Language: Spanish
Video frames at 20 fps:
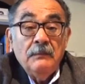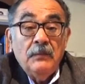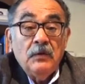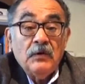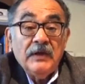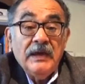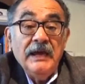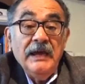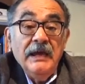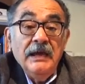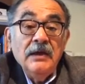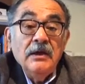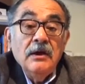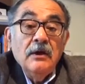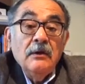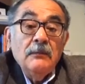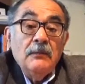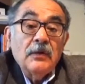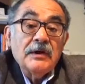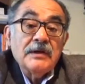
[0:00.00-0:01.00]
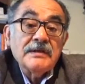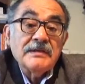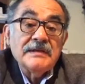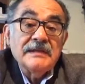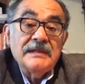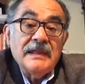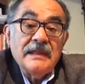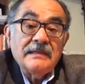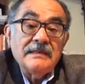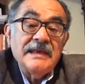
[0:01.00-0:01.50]
¿Por qué? Porque
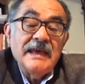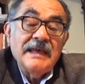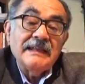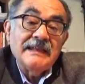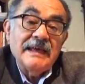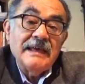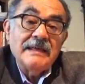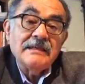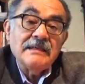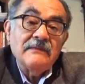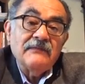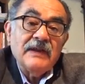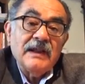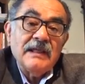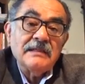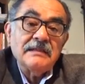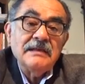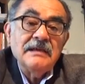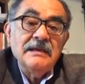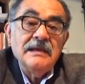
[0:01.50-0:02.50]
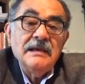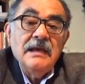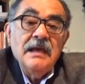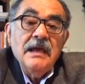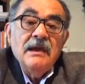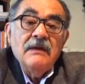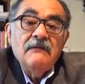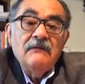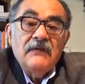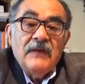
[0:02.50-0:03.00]
se decía de esa frase,
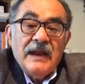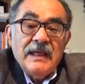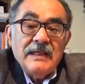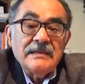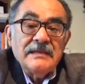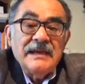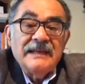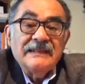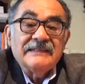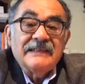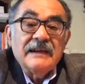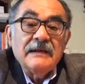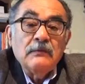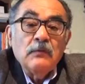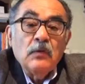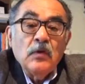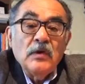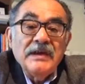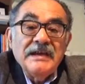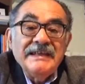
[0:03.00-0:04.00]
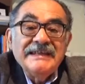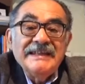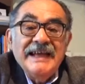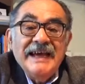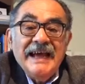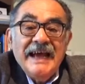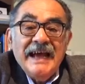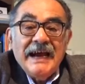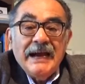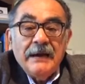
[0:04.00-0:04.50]
frase
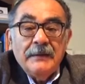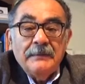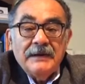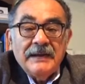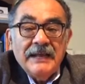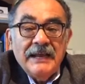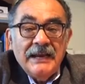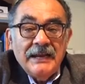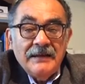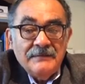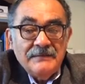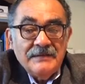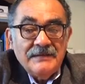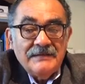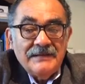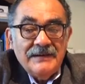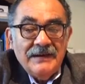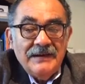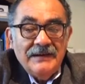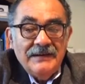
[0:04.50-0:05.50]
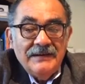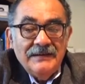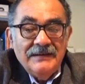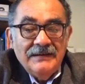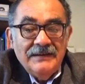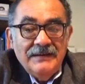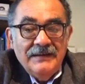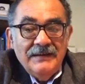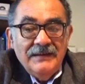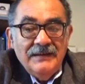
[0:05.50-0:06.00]
atribuida a Gabriela Mistral.
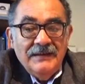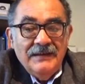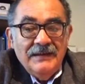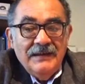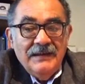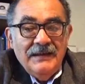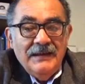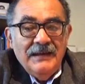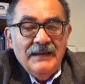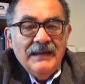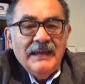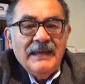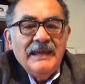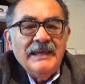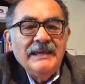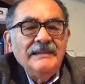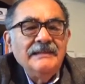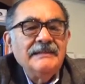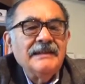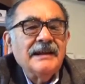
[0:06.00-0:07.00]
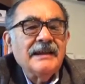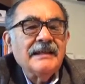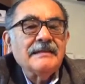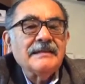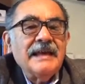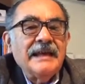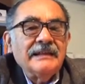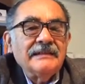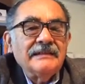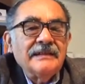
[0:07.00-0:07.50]
Qué
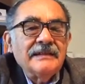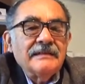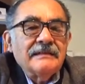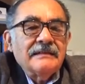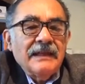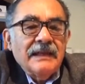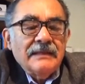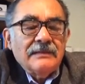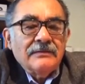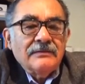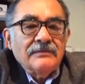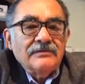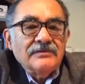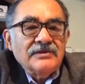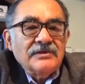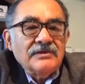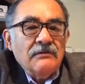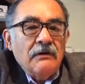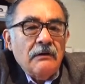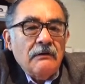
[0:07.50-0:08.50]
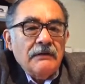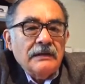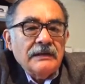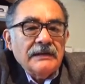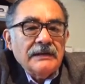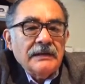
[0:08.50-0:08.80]
interesante está esto, Chihuahua.